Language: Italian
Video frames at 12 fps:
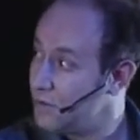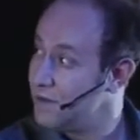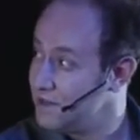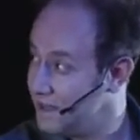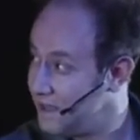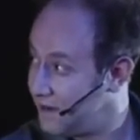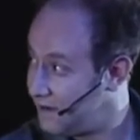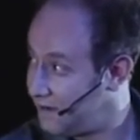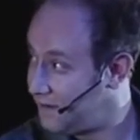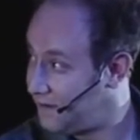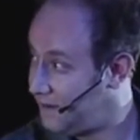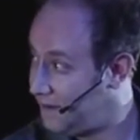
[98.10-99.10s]
ben dirlo.
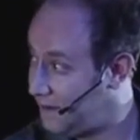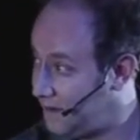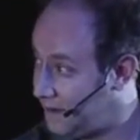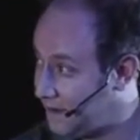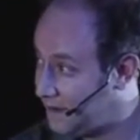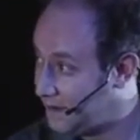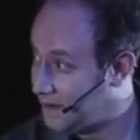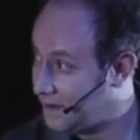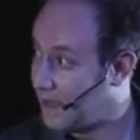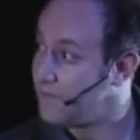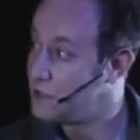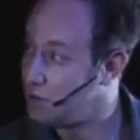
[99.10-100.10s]

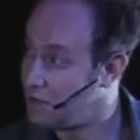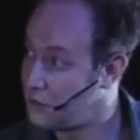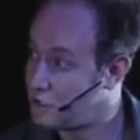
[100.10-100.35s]
Hai visto almeno il